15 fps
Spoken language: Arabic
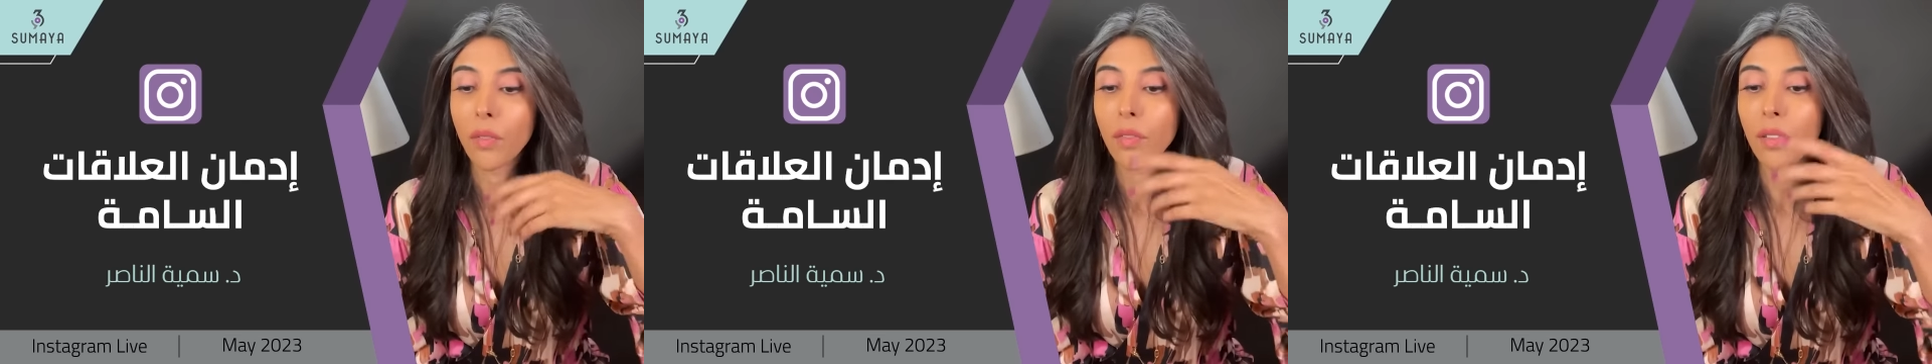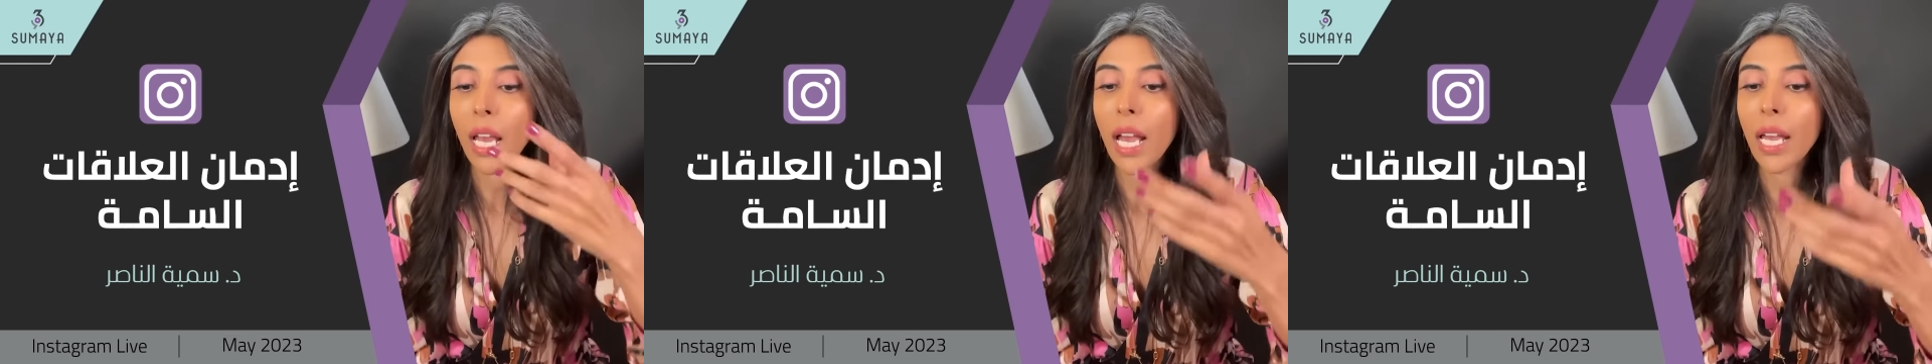
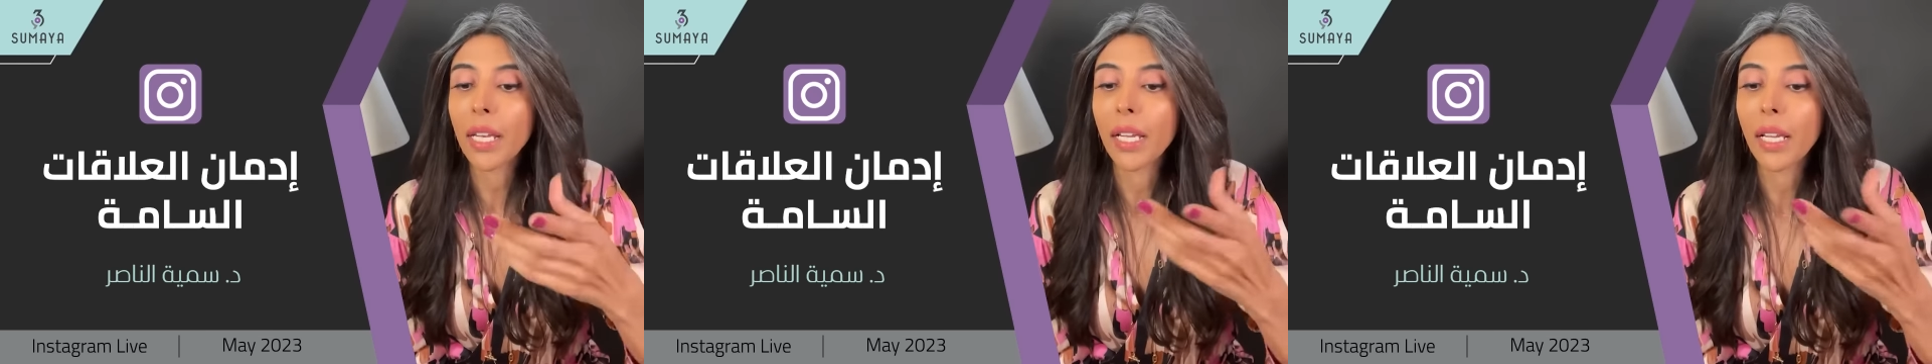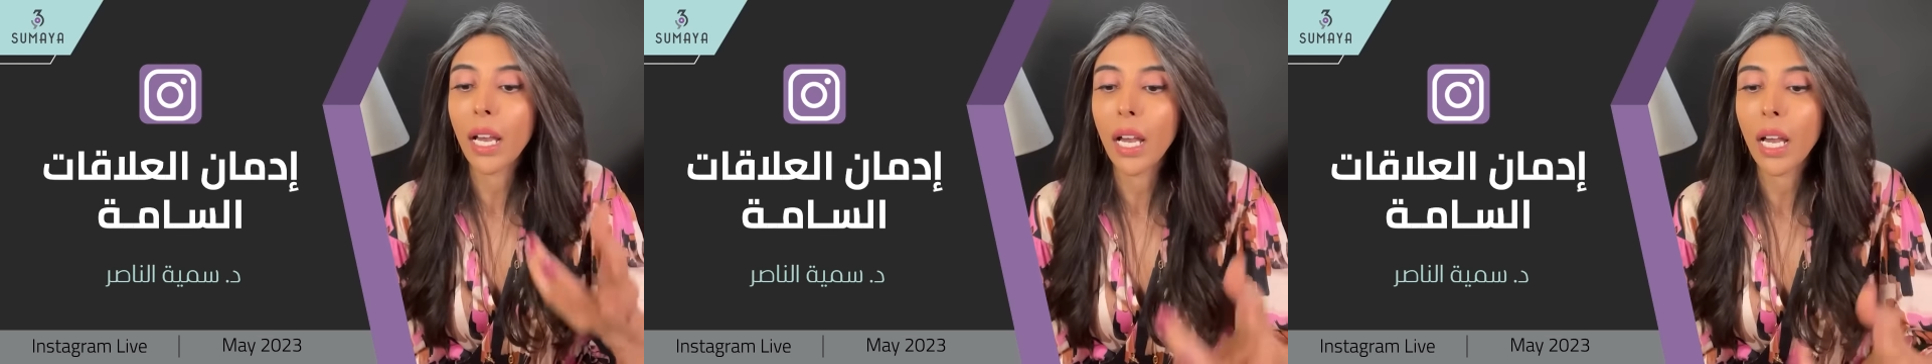
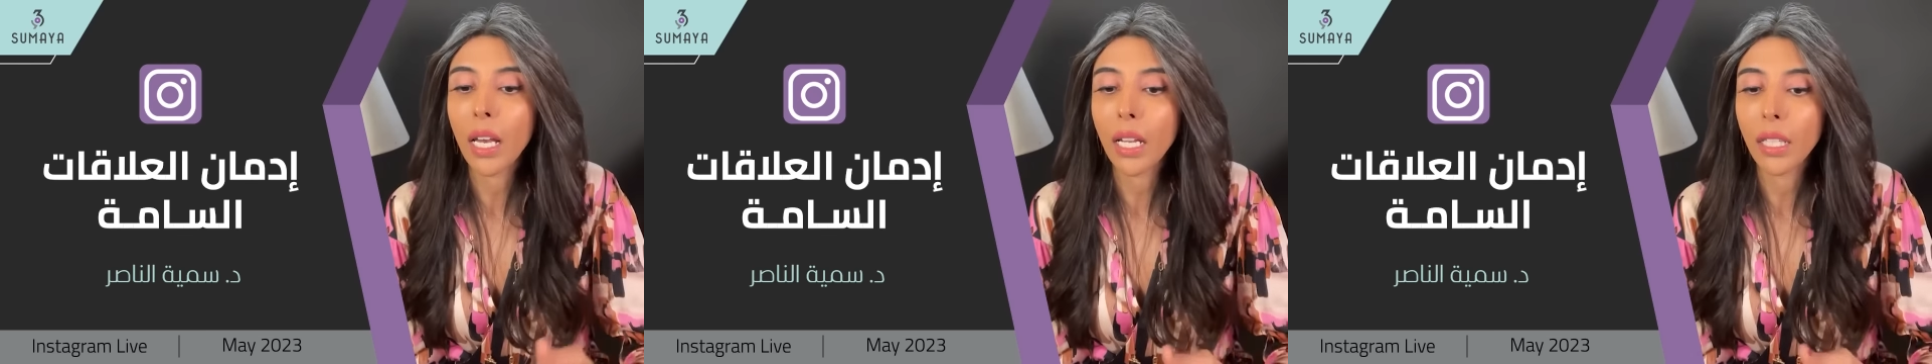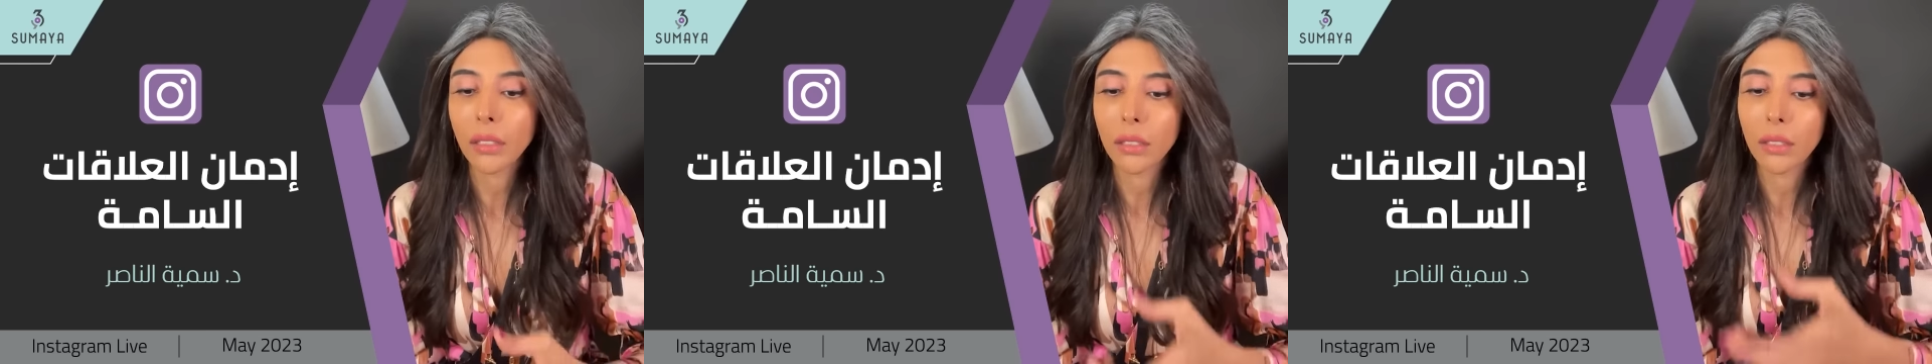فلانة
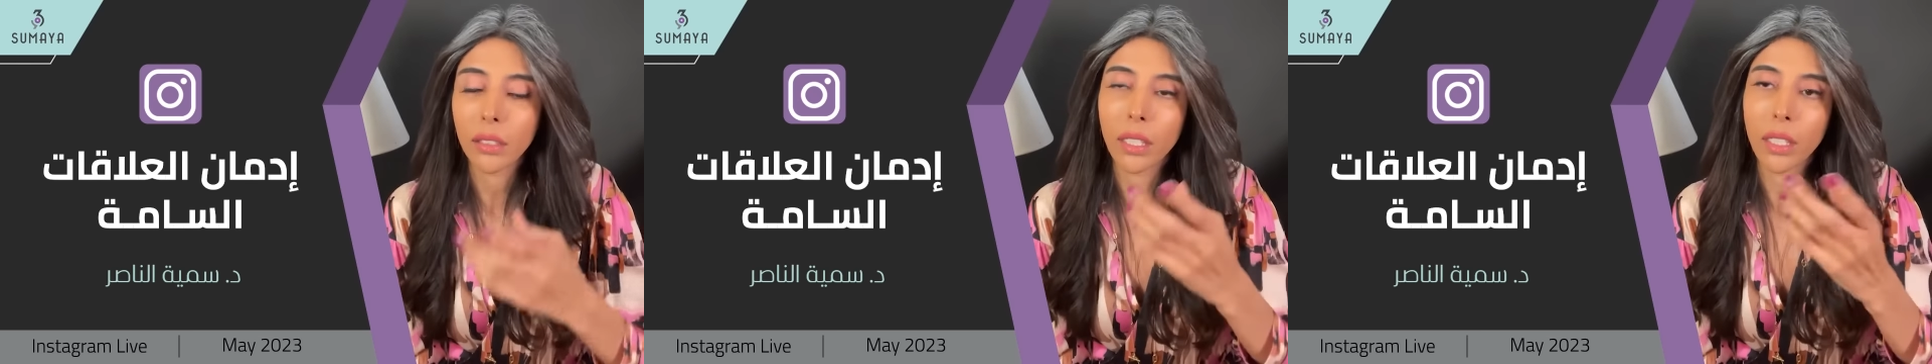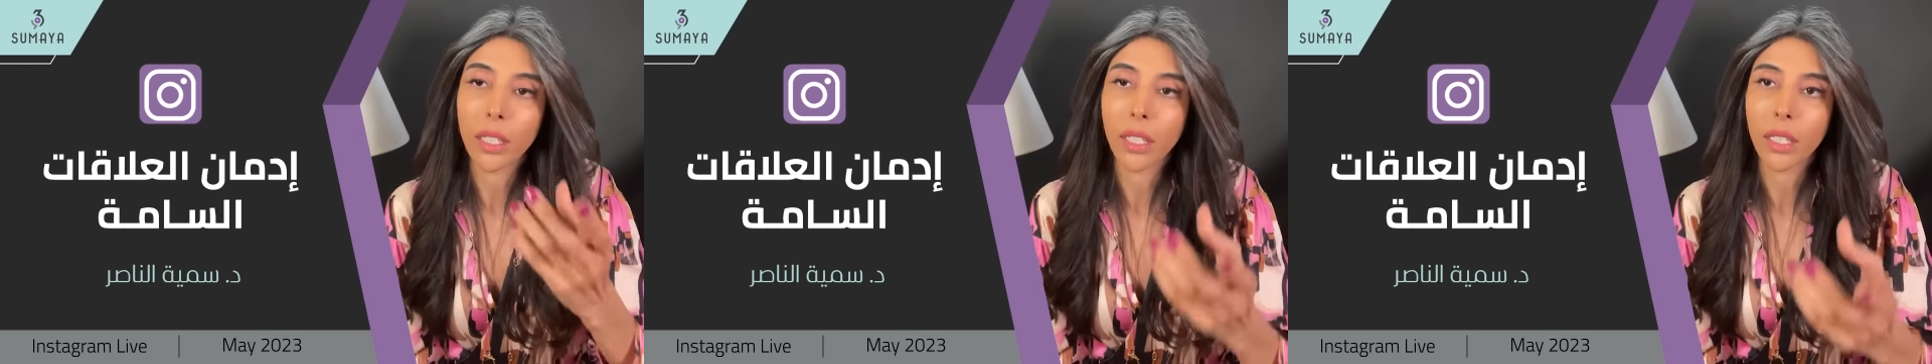
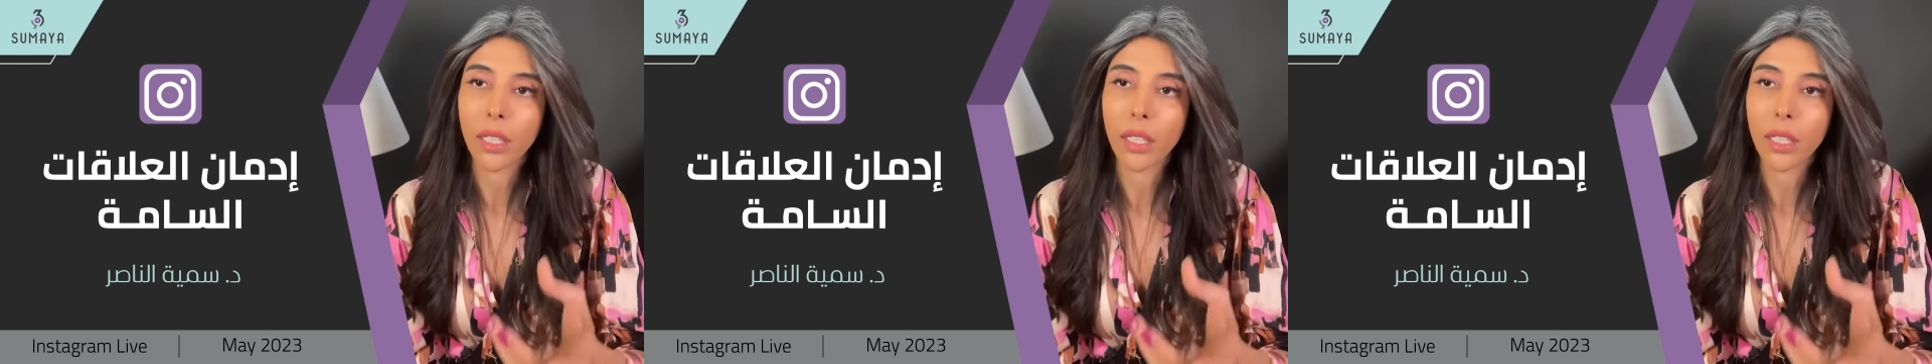قالت كذا